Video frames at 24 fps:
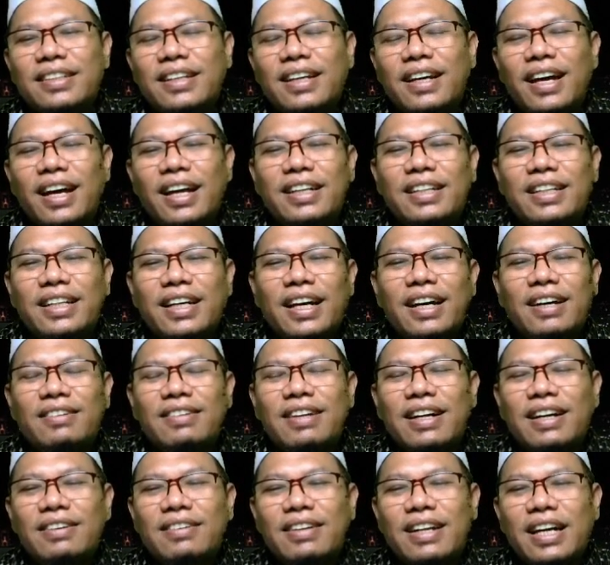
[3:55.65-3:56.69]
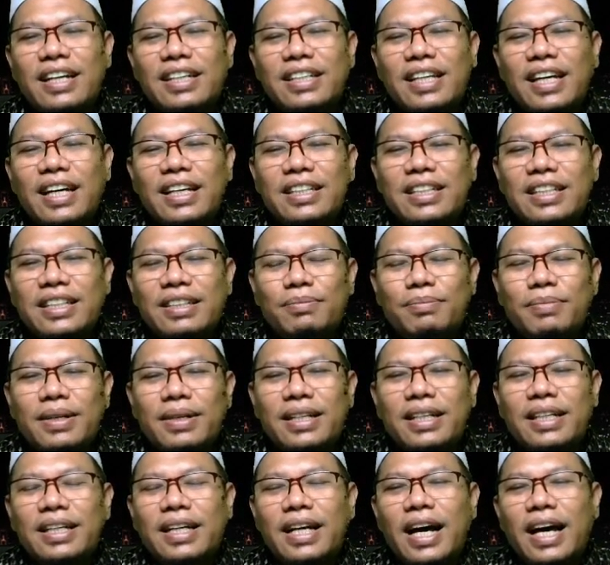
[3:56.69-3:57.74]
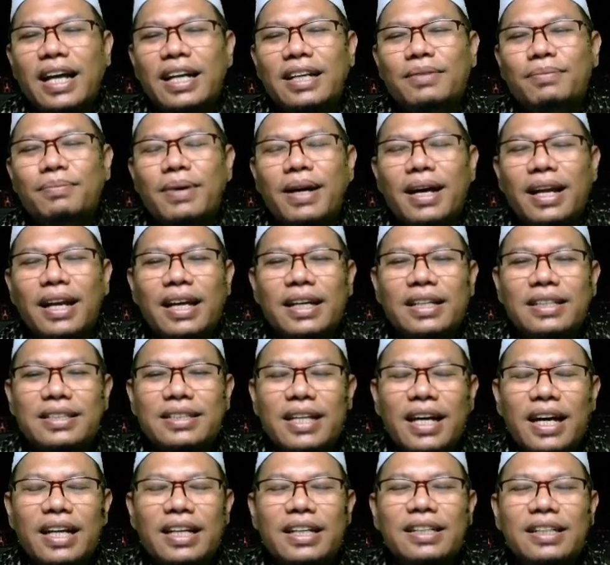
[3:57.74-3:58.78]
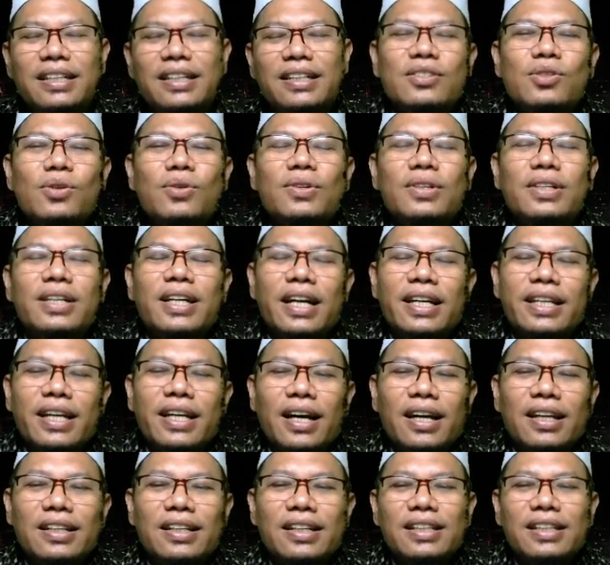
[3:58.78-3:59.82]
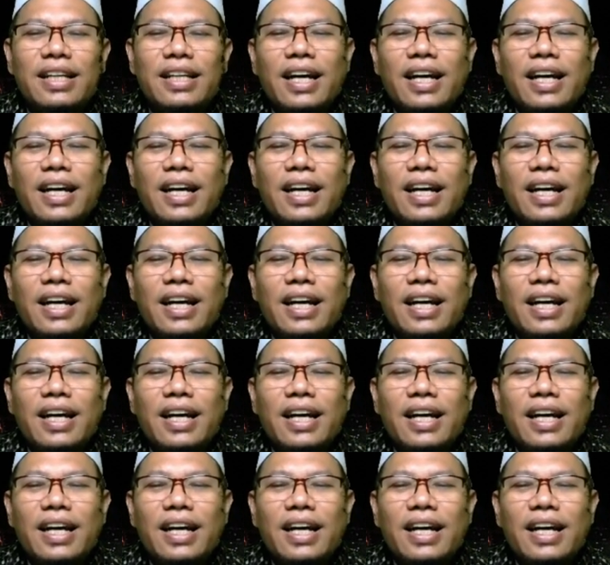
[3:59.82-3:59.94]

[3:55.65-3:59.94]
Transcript: Nah, ada orang-orang yang diberikan balasan surganya Allah